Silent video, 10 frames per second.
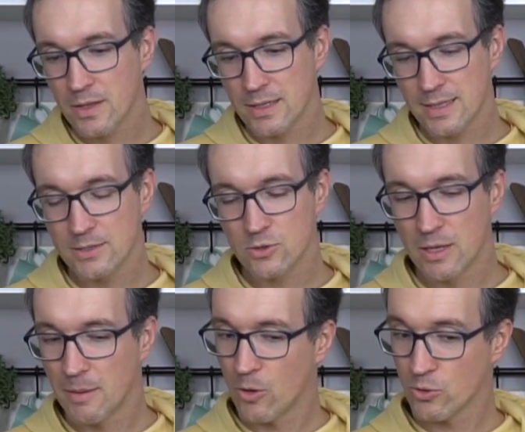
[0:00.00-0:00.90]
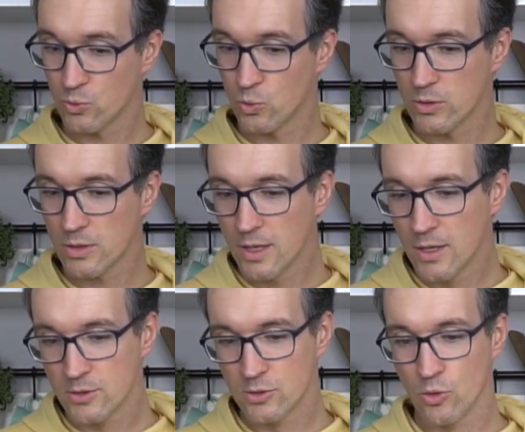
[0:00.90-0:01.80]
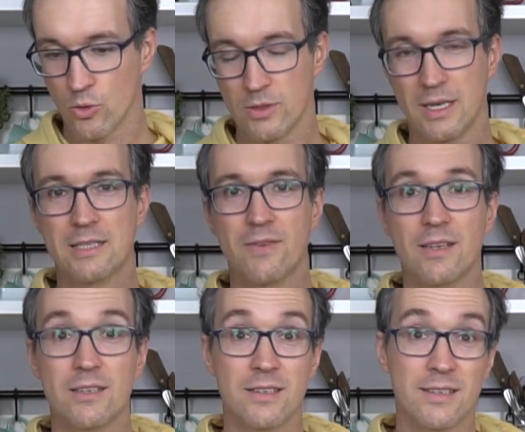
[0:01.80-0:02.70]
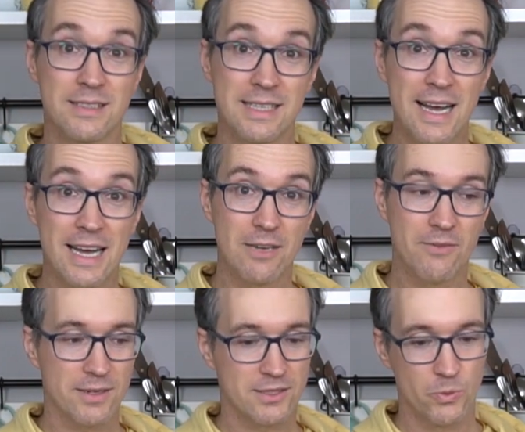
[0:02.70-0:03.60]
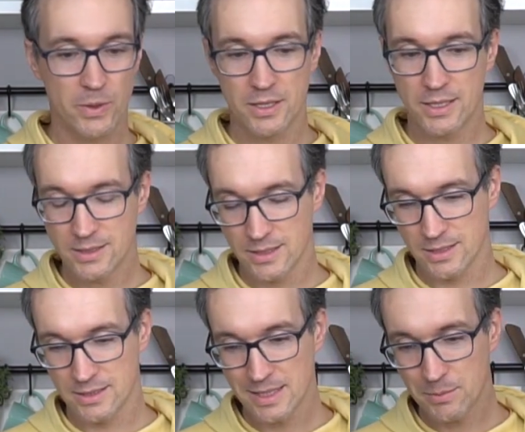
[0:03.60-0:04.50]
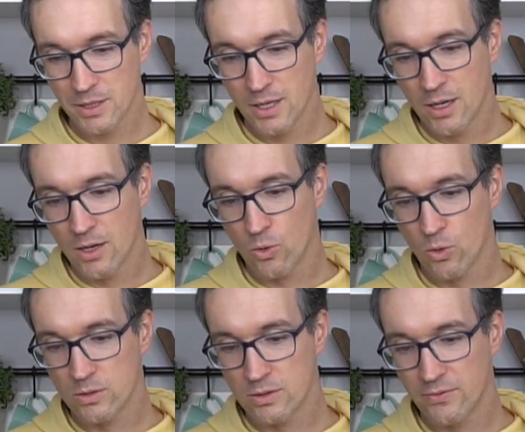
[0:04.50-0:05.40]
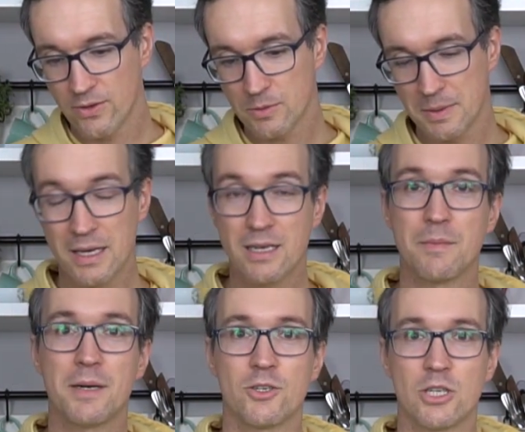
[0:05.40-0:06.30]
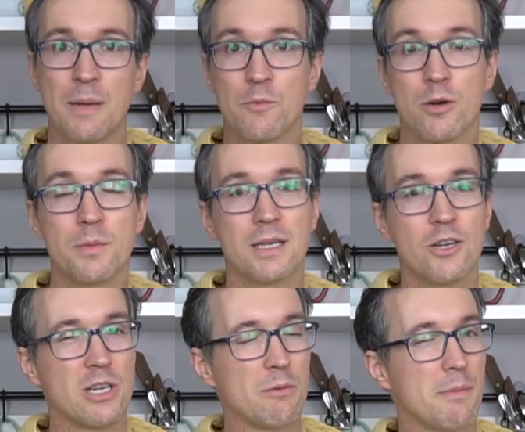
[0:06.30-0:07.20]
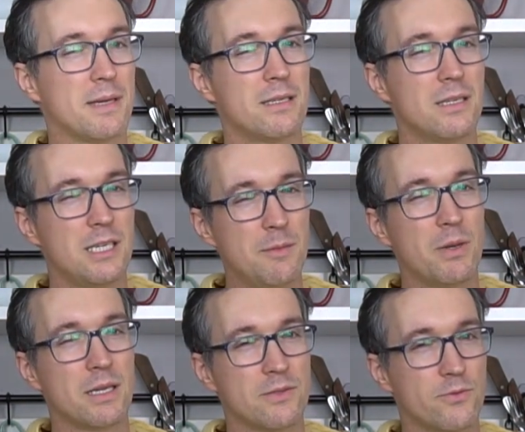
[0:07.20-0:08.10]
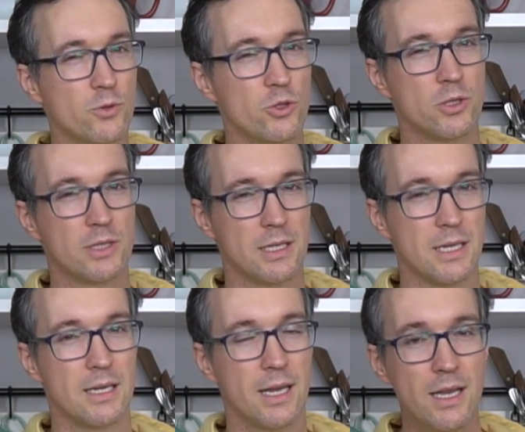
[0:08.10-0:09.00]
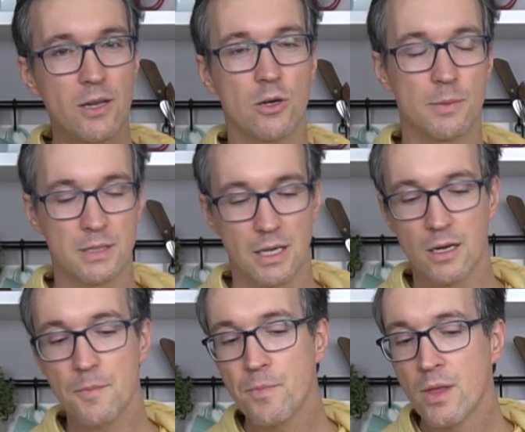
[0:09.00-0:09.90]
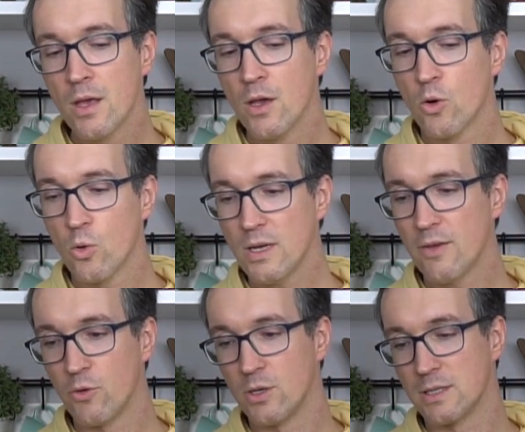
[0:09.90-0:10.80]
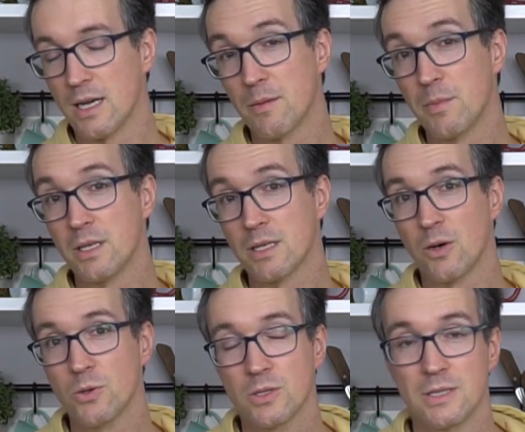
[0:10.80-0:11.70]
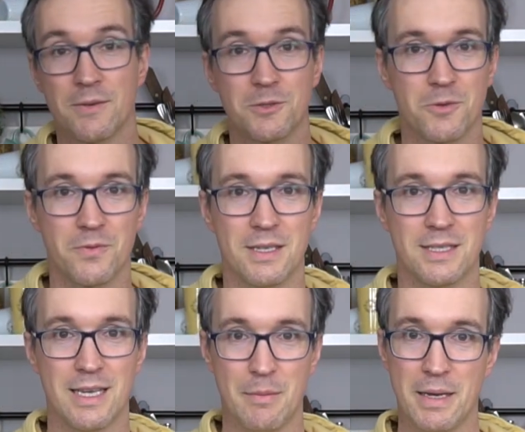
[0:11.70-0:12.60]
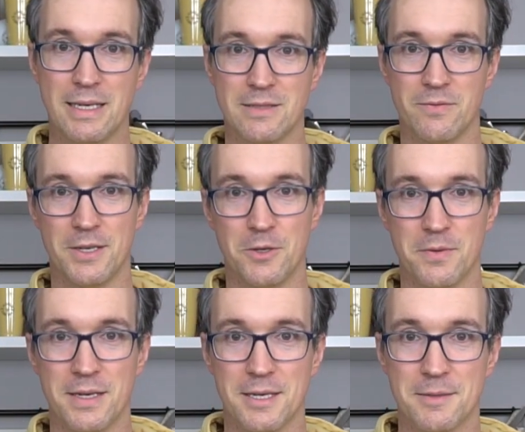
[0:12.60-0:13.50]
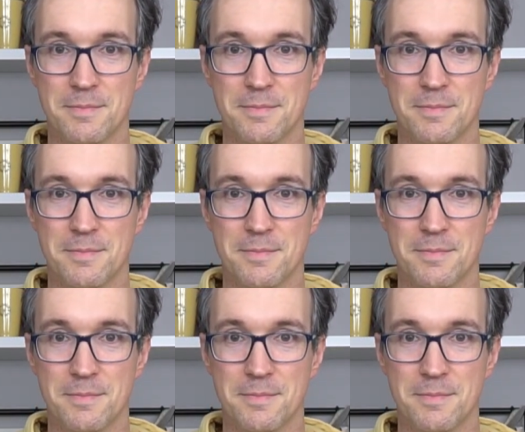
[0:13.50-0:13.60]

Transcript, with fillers: das kannst du dir mal aussuchen. So, und das war ein sehr einfaches Quick and Easy Rezept. Und wenn du es mal nachgemacht hast, schreib einen Kommentar, schreib immer deine Lieblingsfrühstücksideen in die Kommentare. Und dann würde ich sagen, bin ich raus und sehen wir uns hoffentlich im nächsten Video wieder.